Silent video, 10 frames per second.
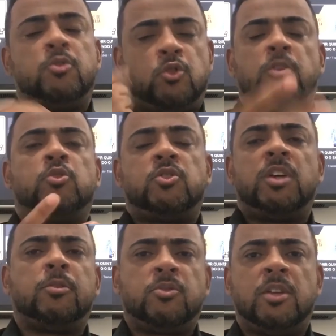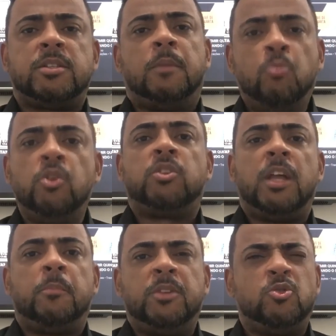Eu sou associado do Santos há muito
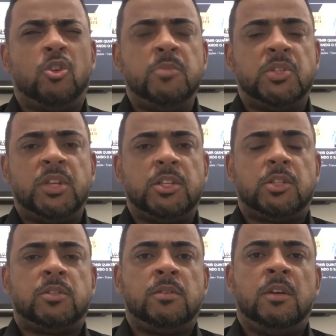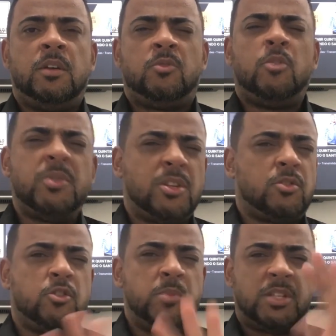tempo, desde 2006.
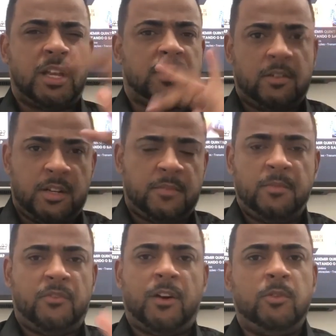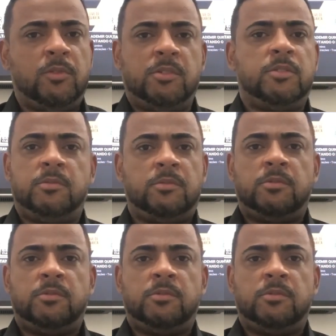2006 e 2007, agora me falhou, eu,